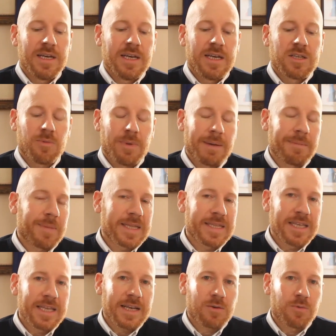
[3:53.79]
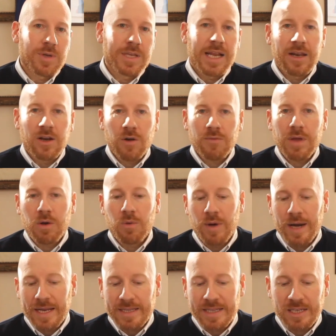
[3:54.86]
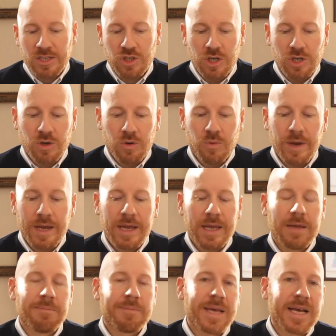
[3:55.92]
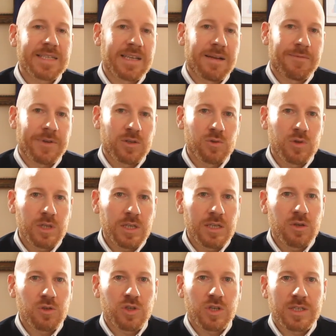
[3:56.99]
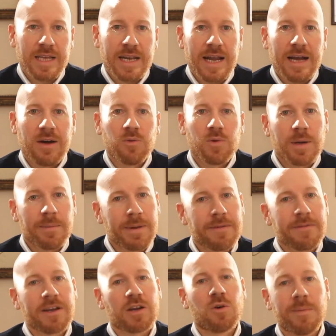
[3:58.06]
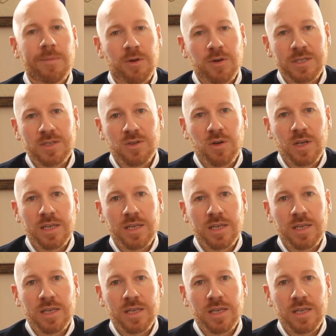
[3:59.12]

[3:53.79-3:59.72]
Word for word: Domani mattina, quindi alle 9.45, in piazza Alfredo di Dio ci sarà una breve commemorazione